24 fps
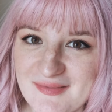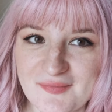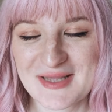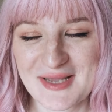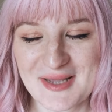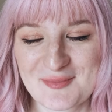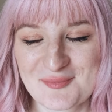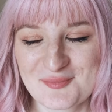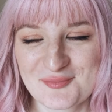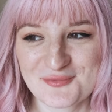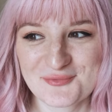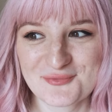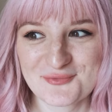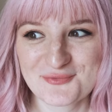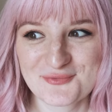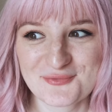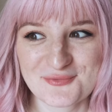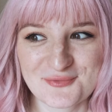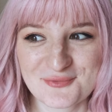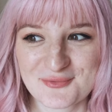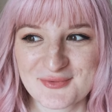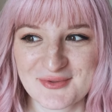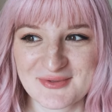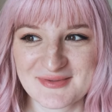On dirait plus du
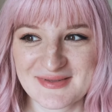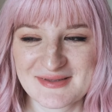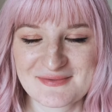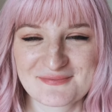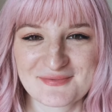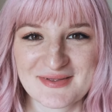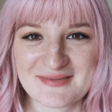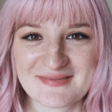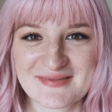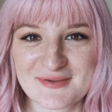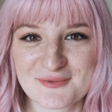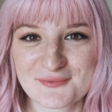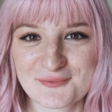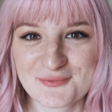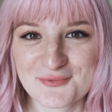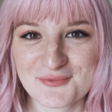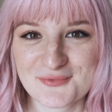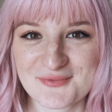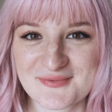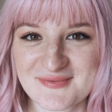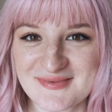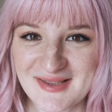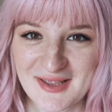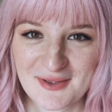tout qu'on est en train de faire ses
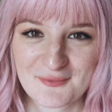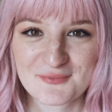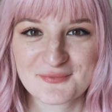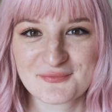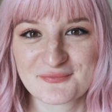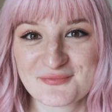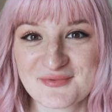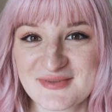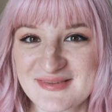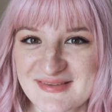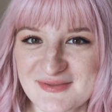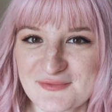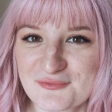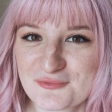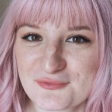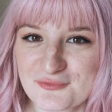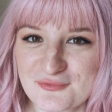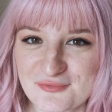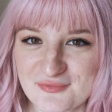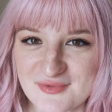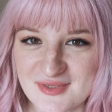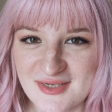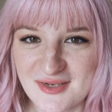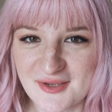courses, on dirait on visite
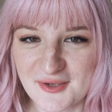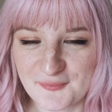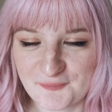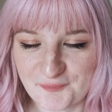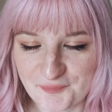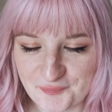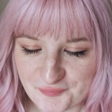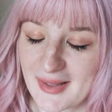une ville.